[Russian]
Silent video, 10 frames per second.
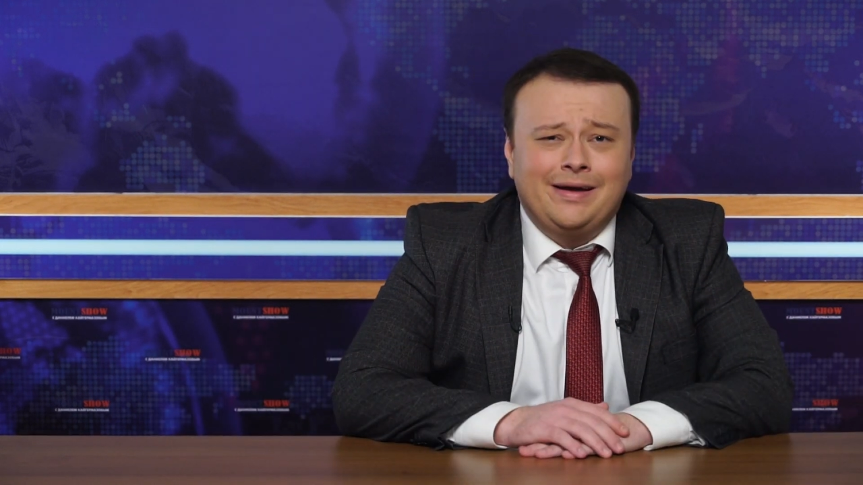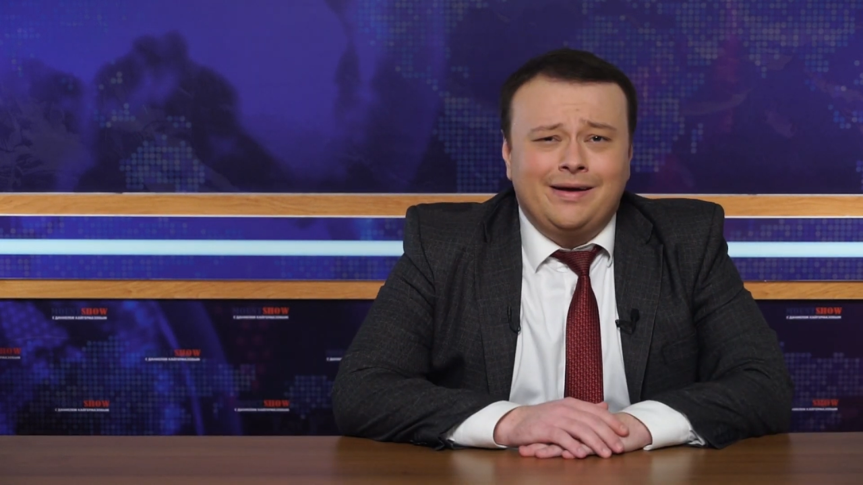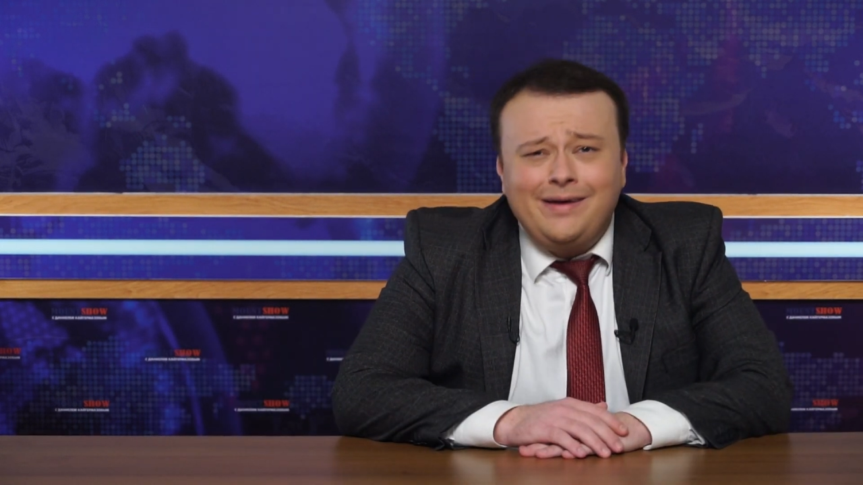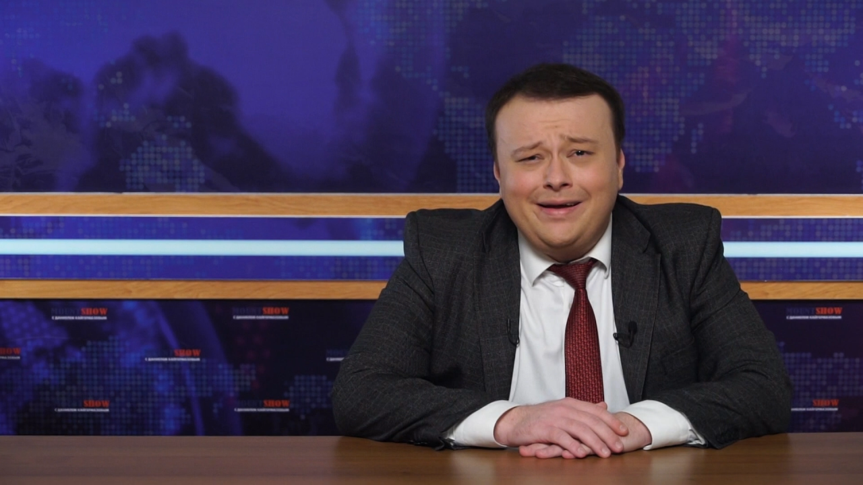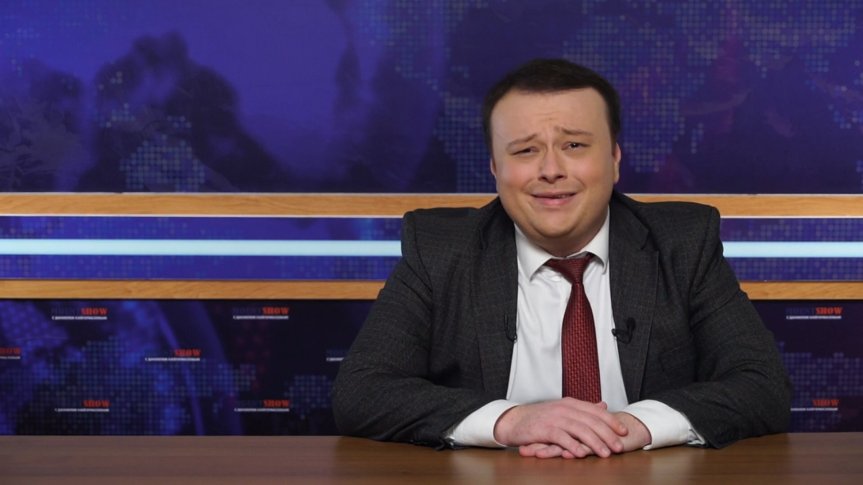
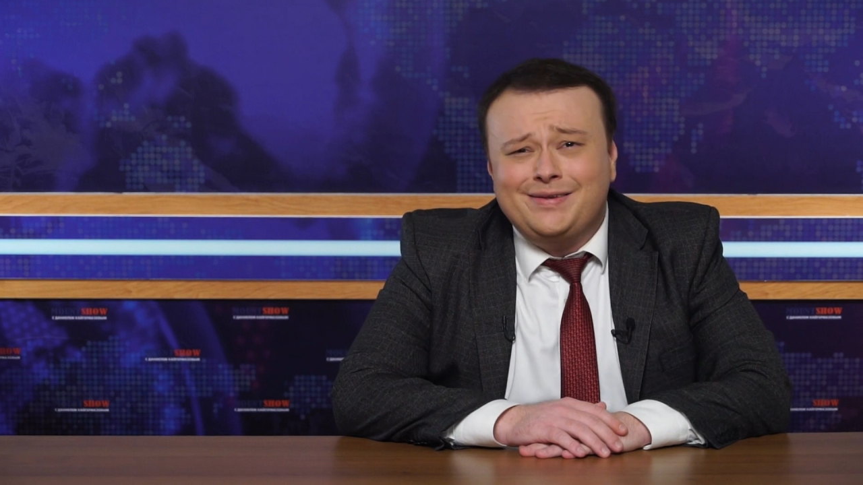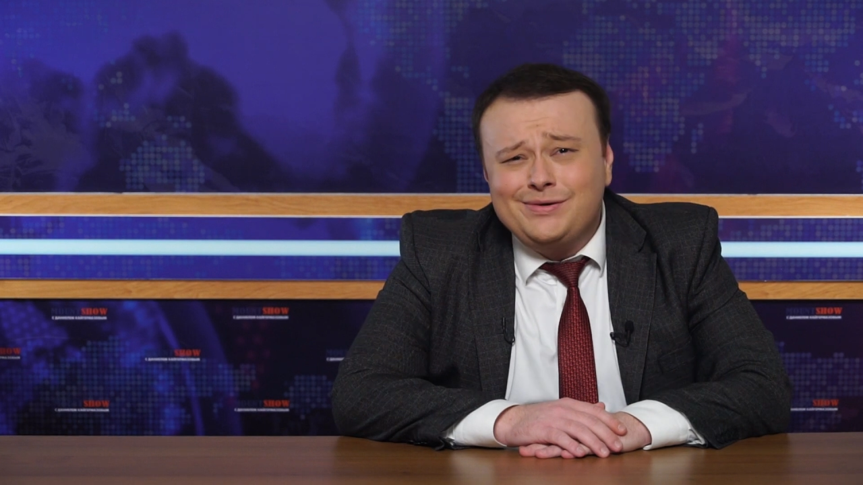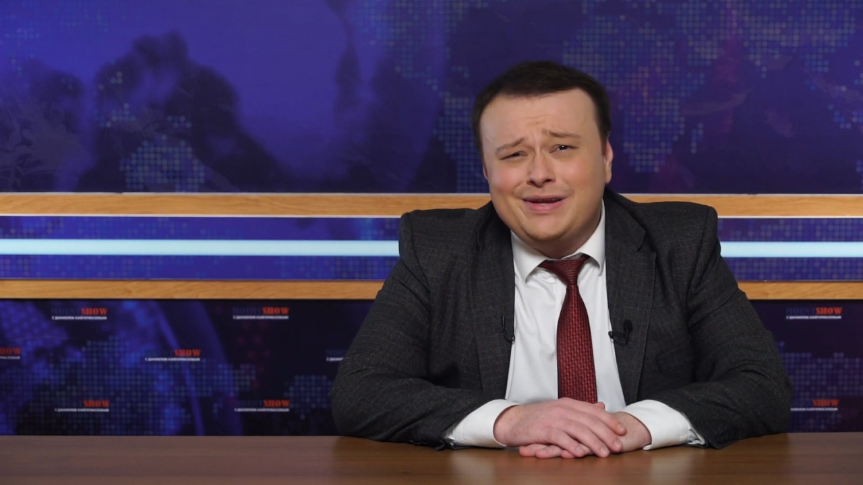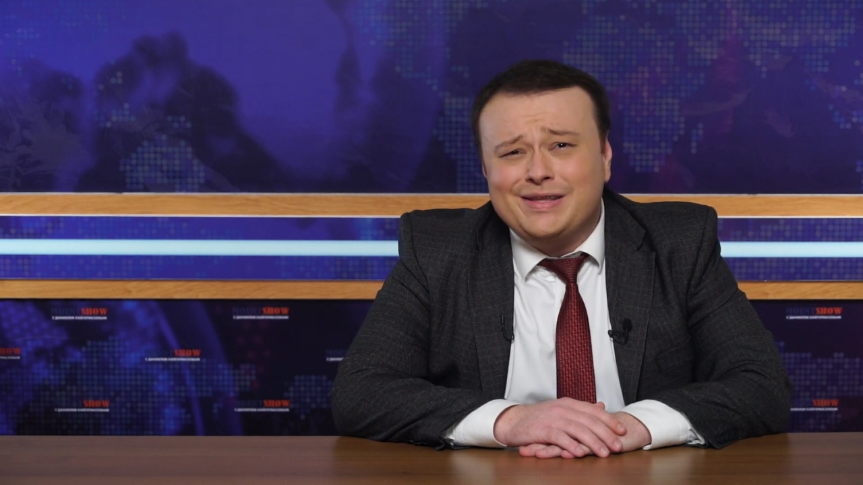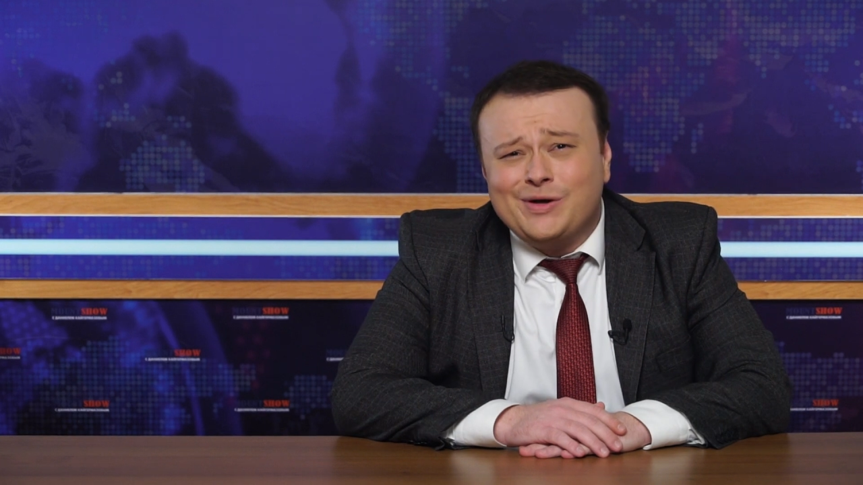Ай, э,
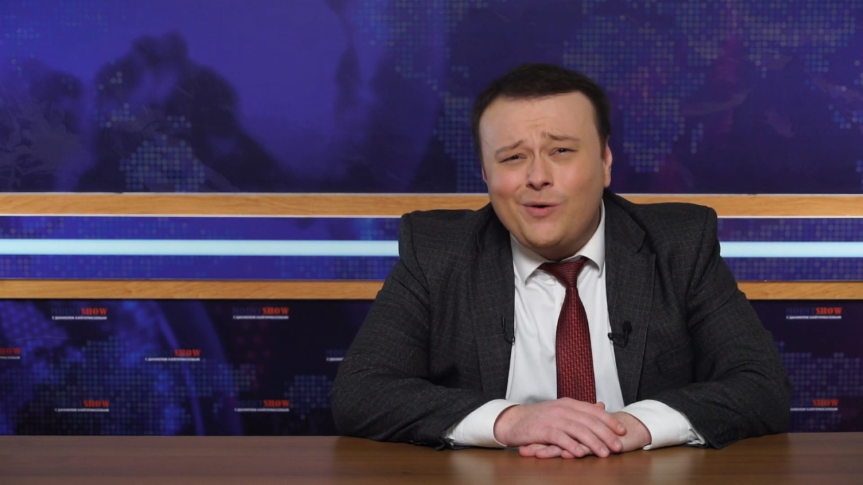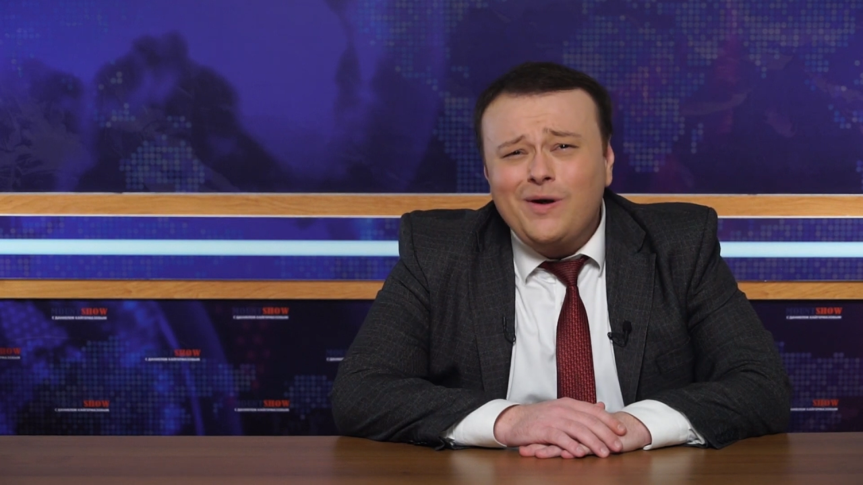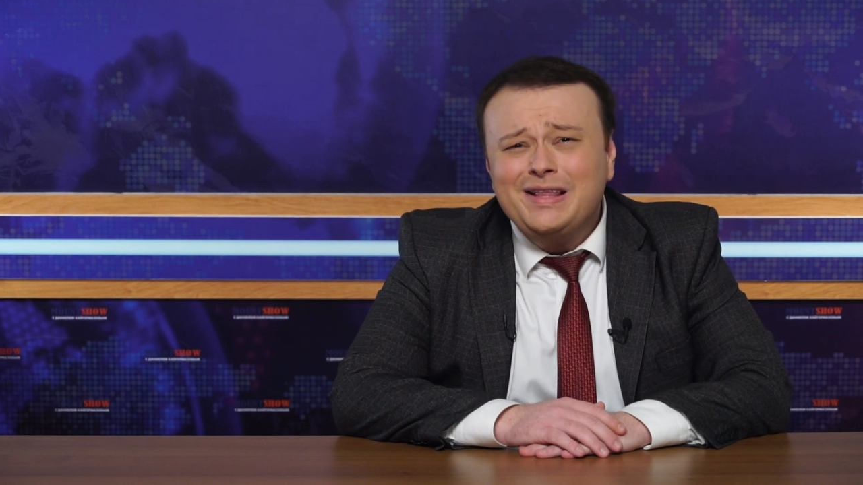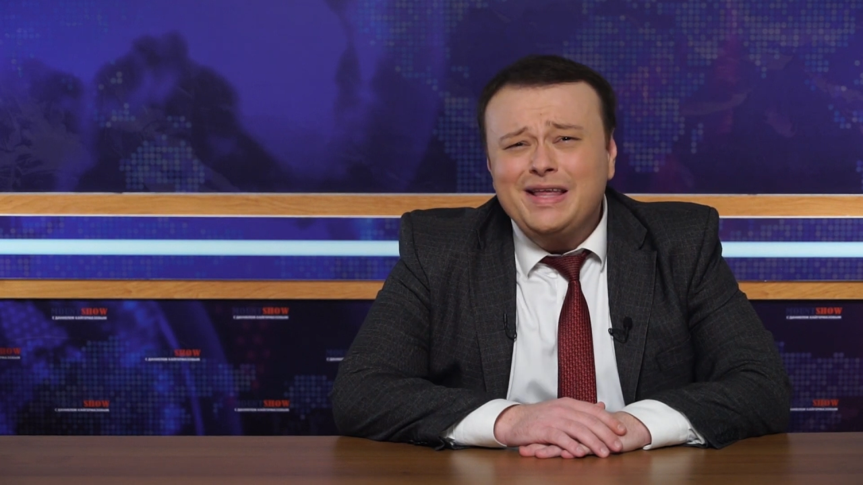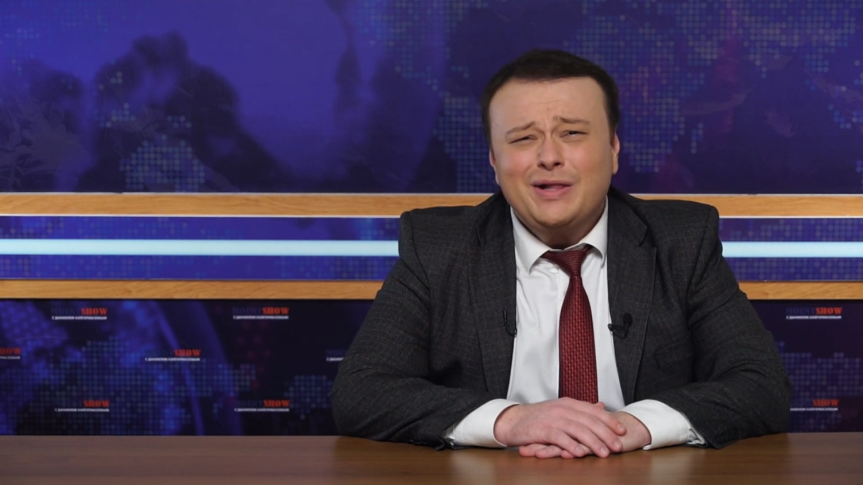слушайте,
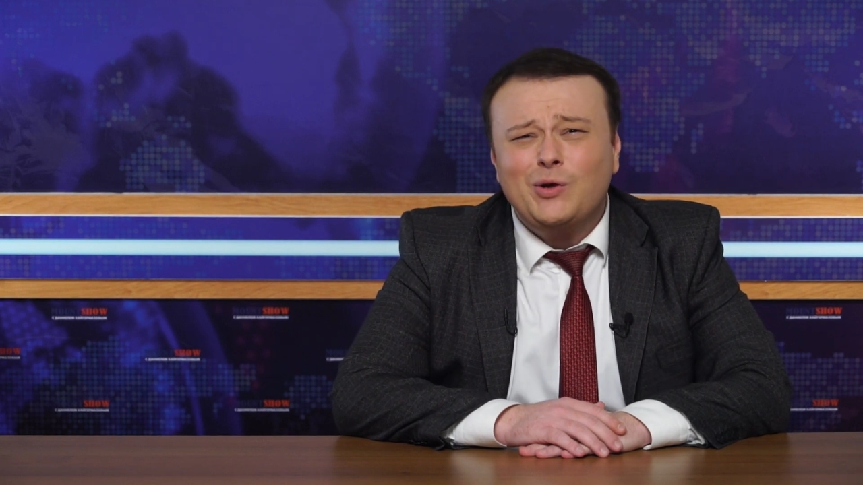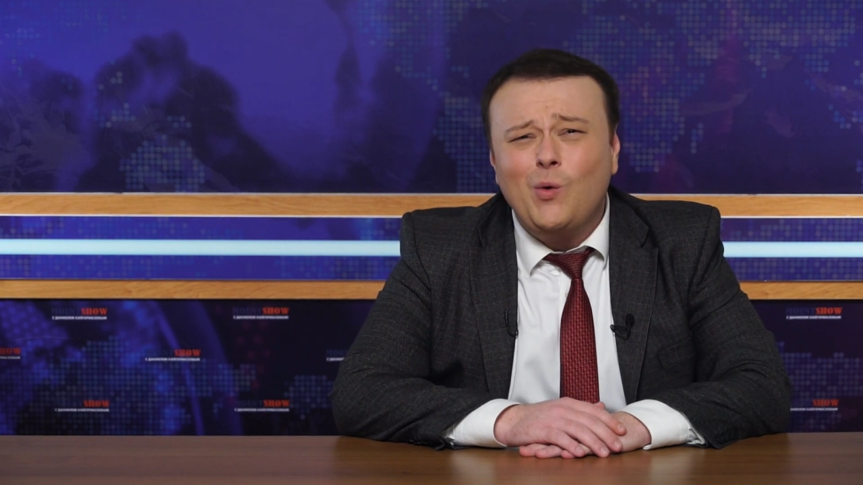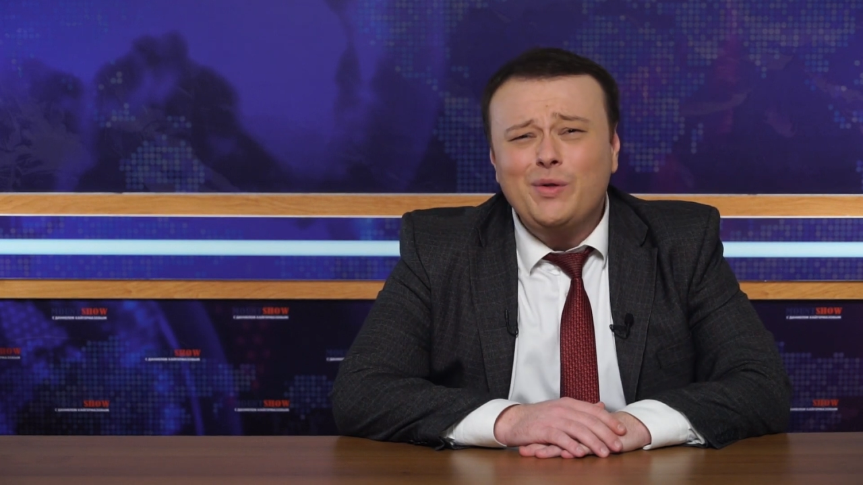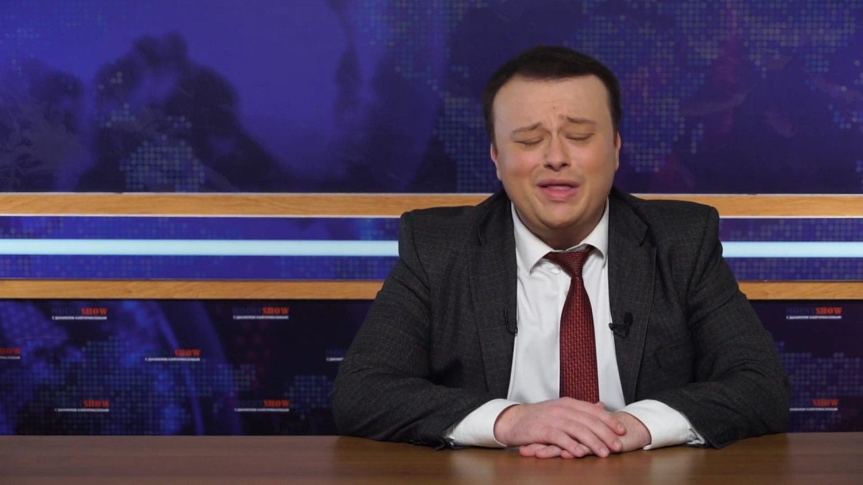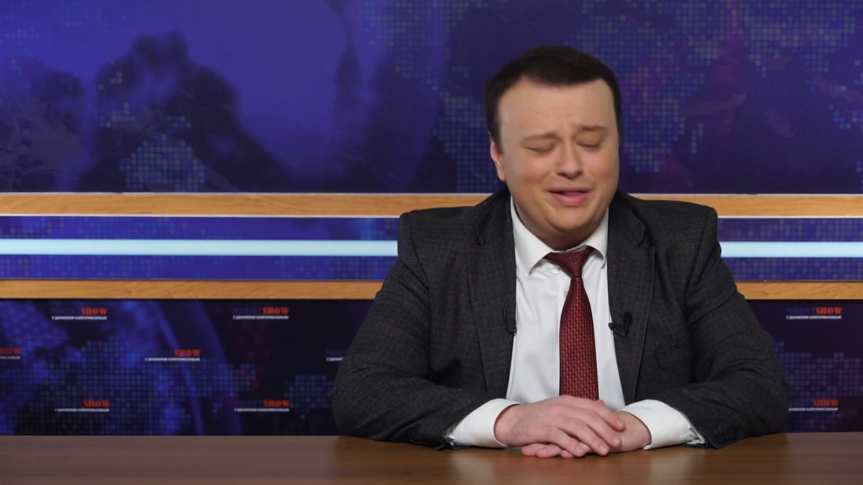хотел,
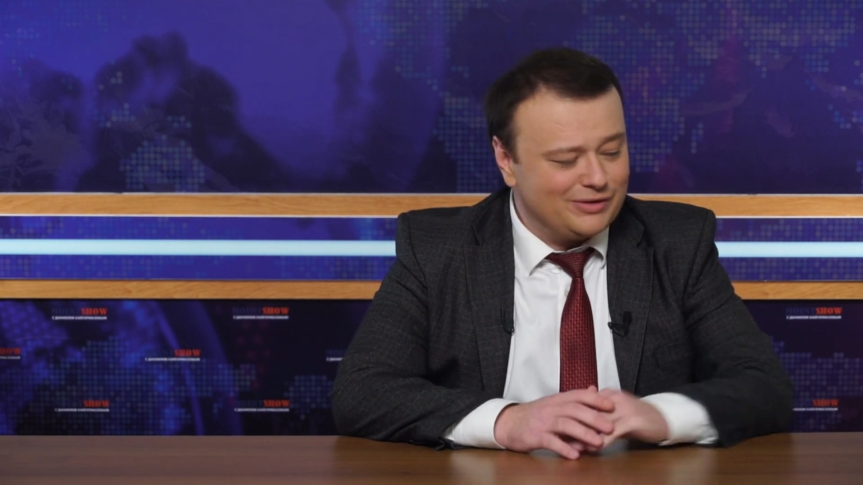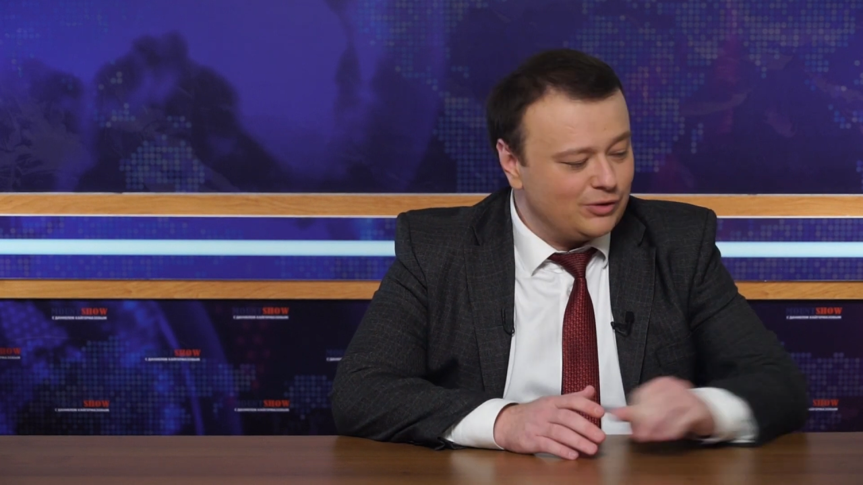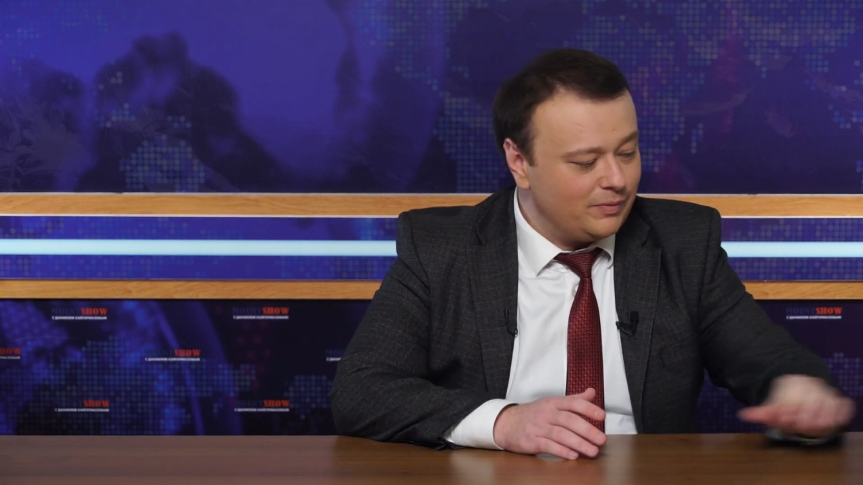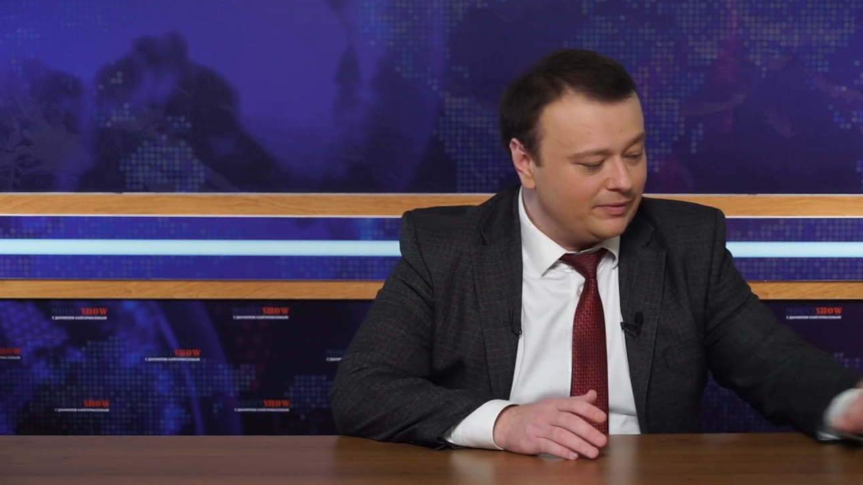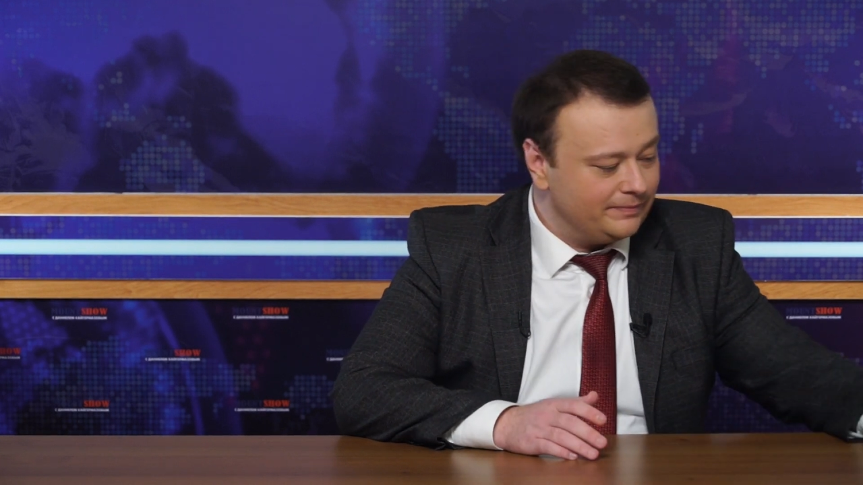хотел, стоп.